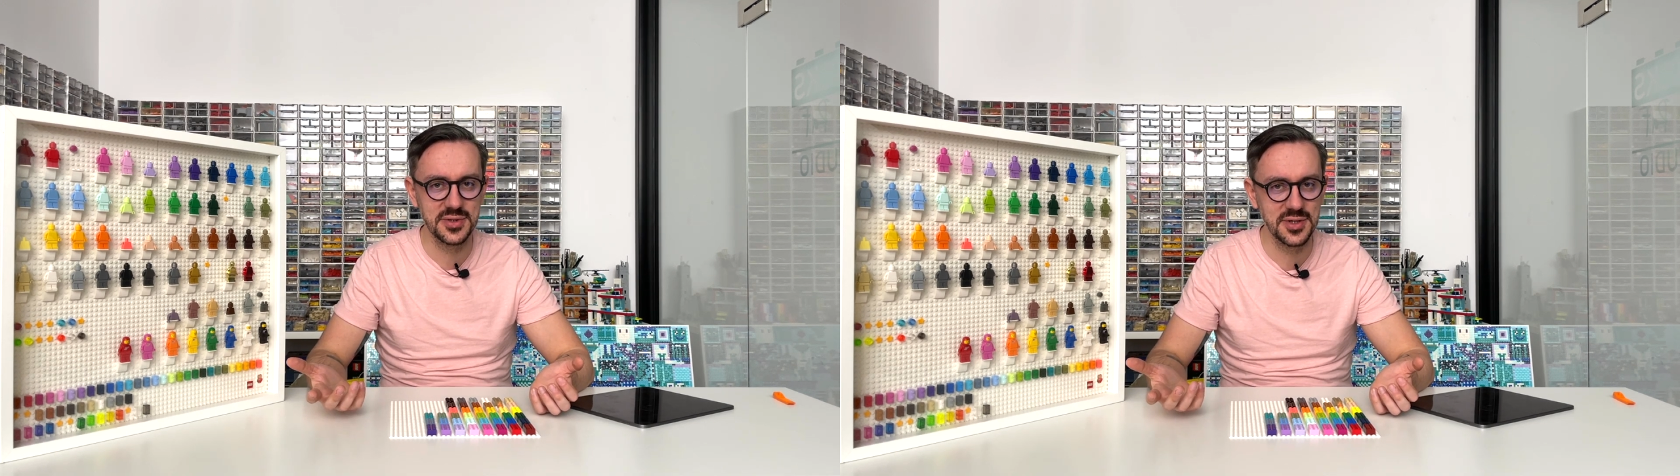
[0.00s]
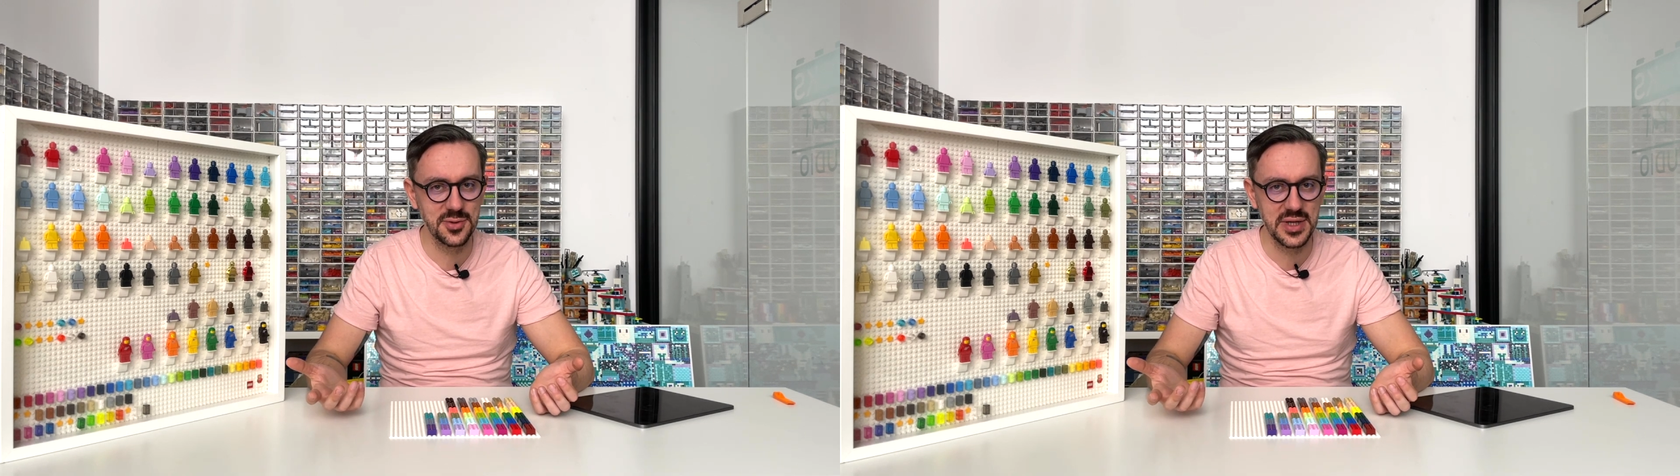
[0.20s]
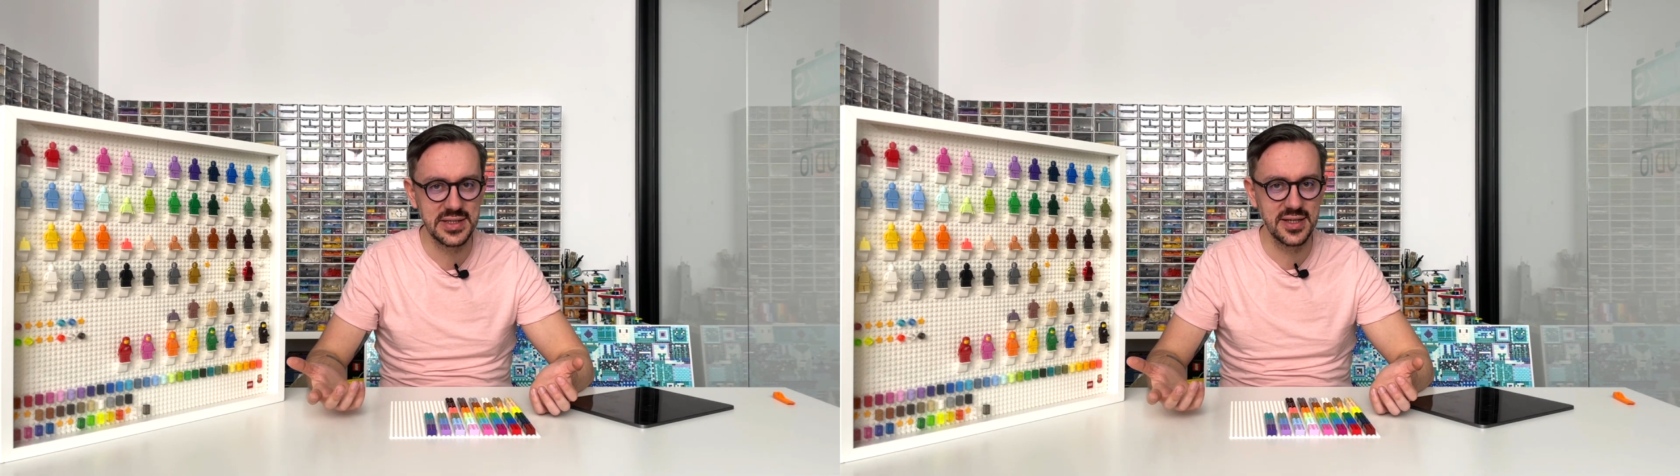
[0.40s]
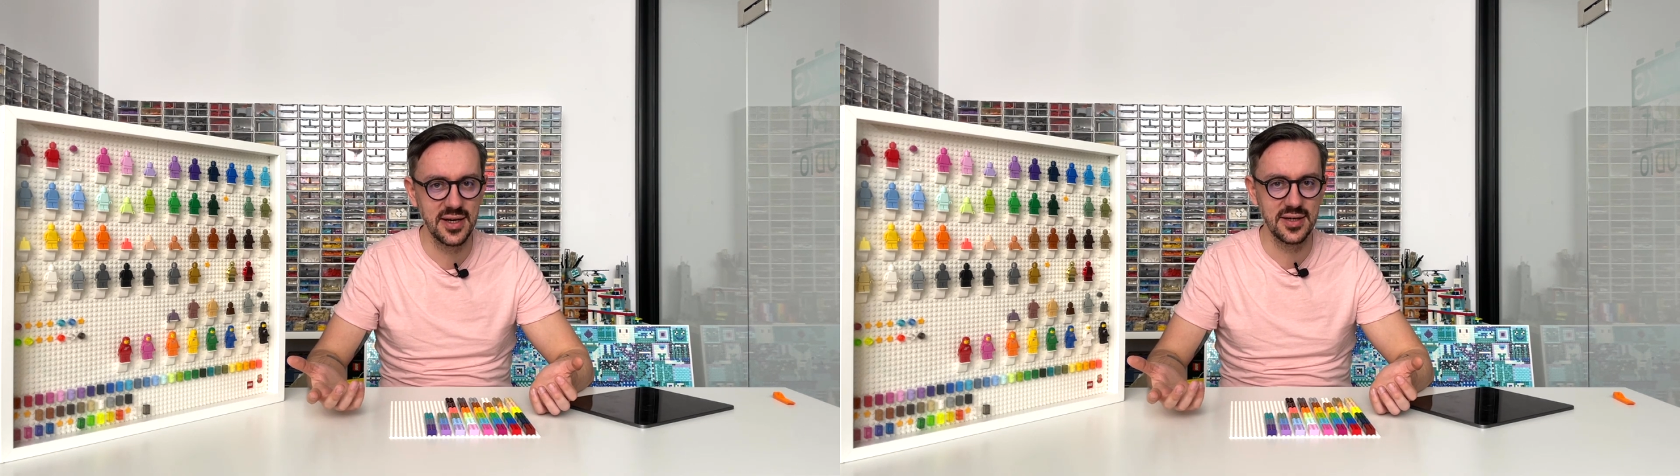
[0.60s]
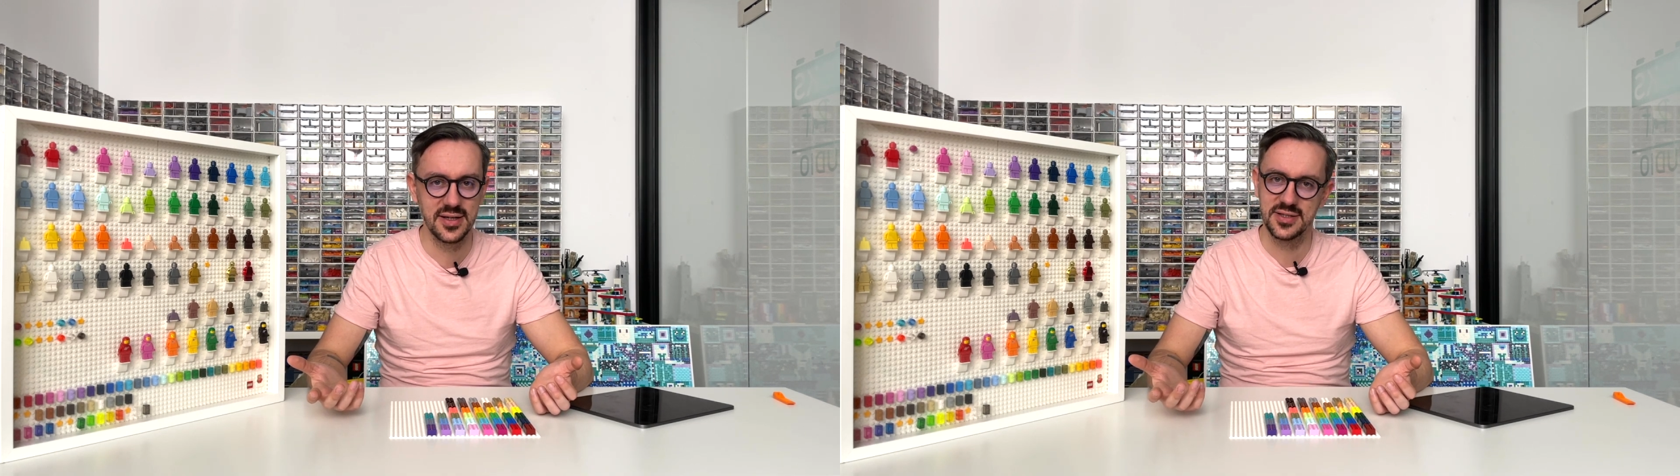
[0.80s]

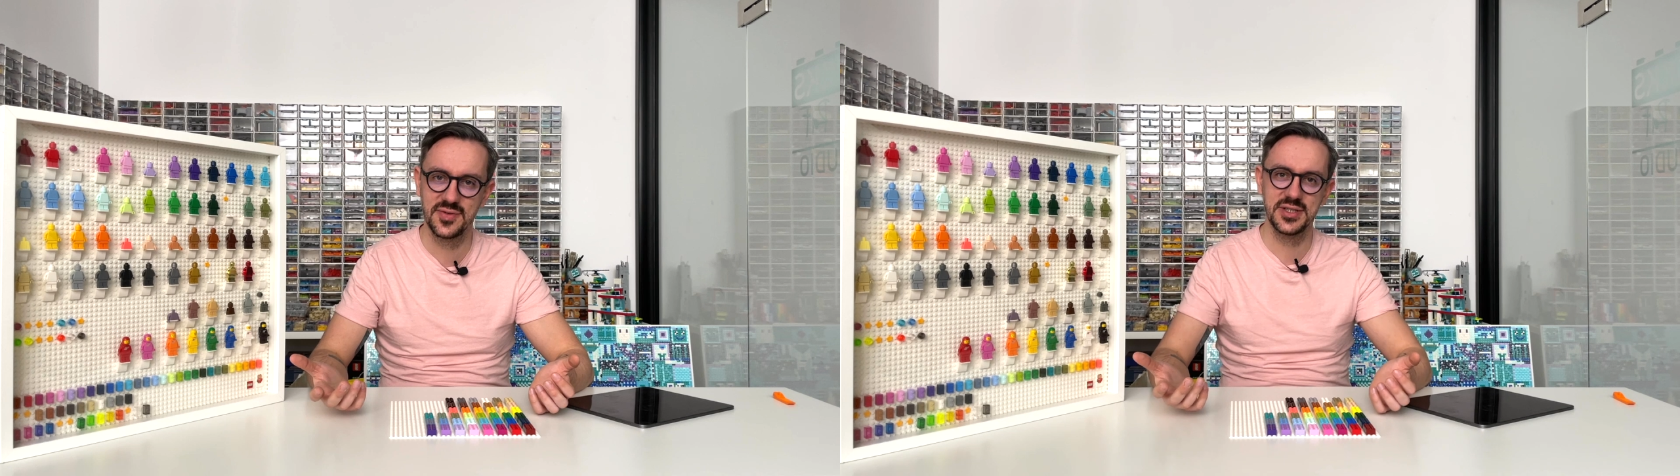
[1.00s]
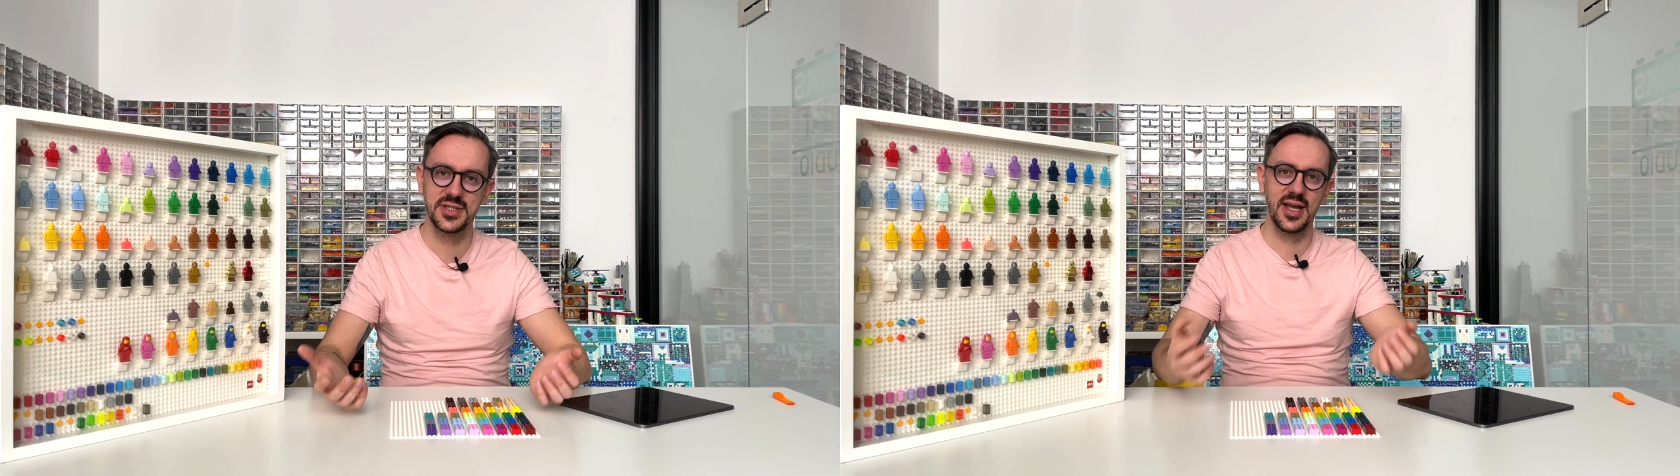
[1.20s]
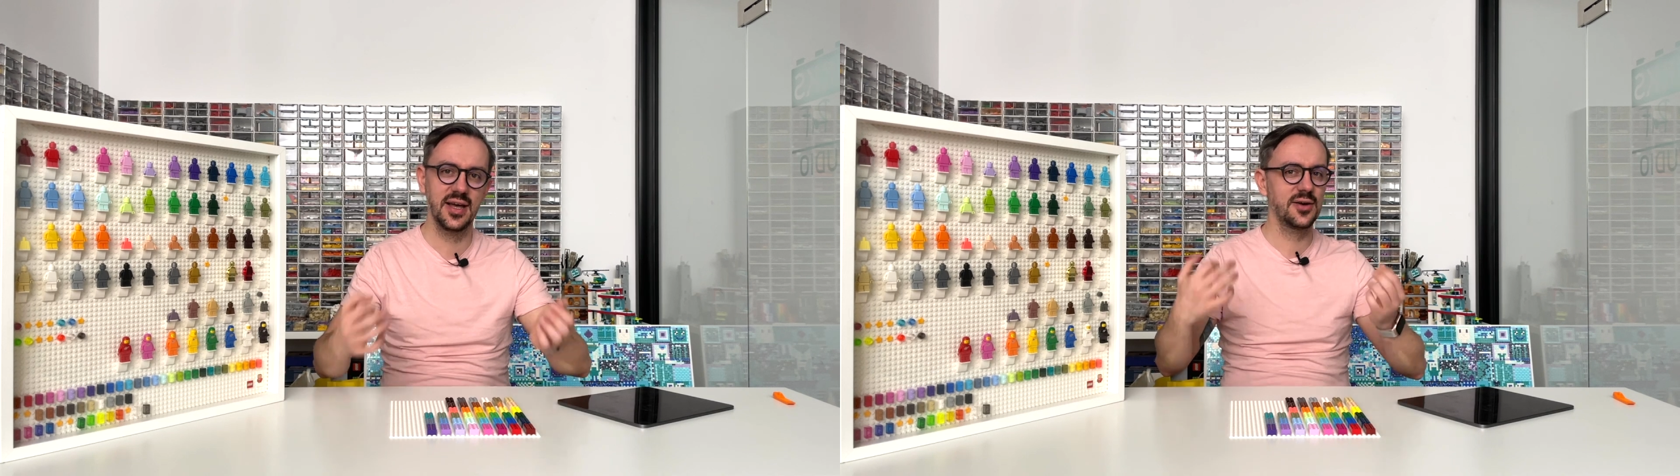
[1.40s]
sytuację na świecie,